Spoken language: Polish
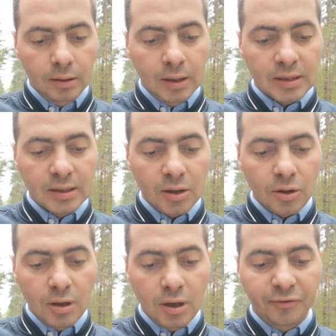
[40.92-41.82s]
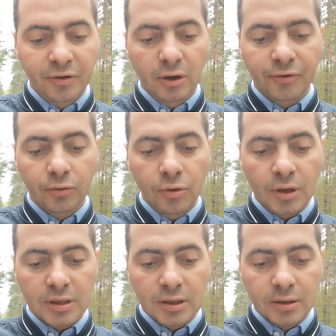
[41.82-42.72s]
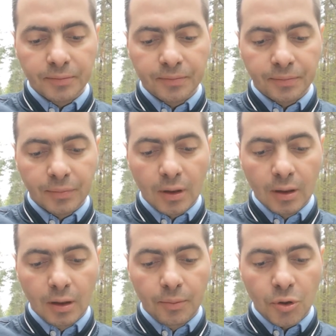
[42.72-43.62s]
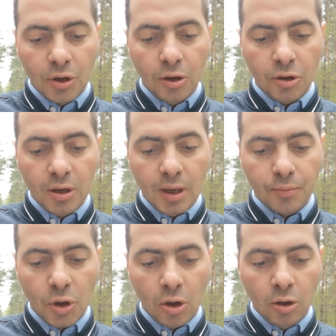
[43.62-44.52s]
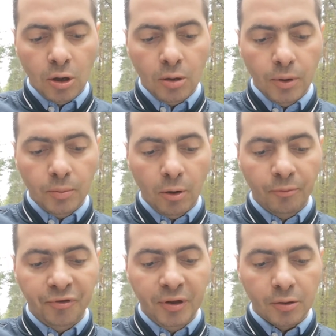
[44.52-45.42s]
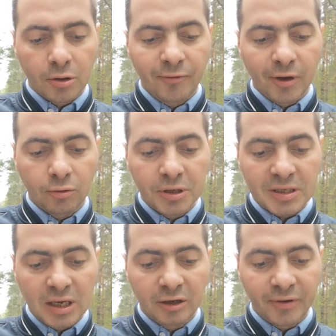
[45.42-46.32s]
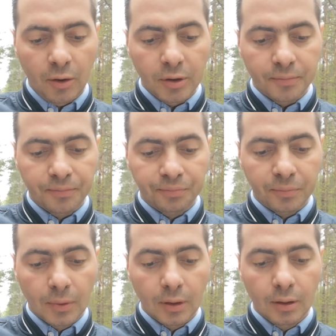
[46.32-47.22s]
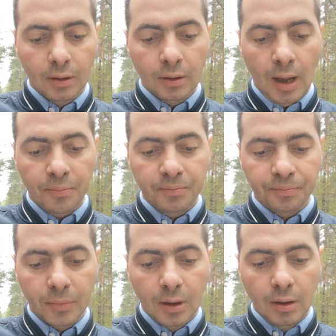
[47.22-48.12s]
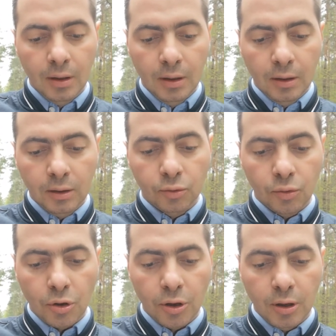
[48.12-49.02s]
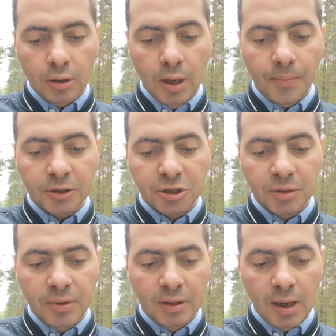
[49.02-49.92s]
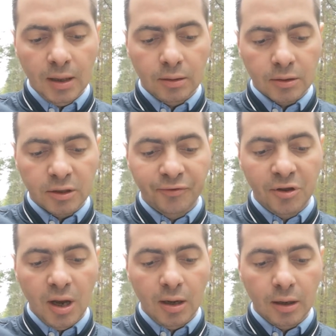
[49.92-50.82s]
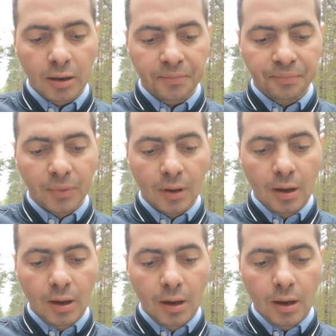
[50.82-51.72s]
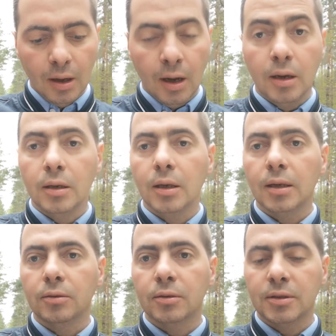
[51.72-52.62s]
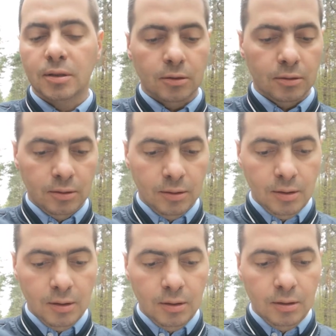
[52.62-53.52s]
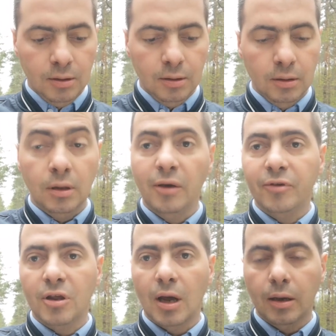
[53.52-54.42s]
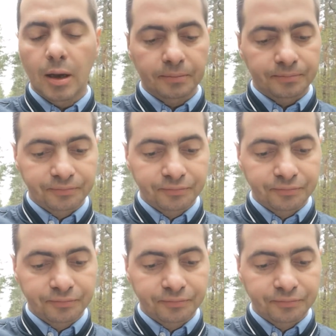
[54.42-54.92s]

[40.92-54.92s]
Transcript: nieznaczny chwilowy ucisk przynosi nam przeogromną obfitość wiekuistej chwały. Nam, którzy nie patrzymy na to, co widzialne, ale na to, co niewidzialne.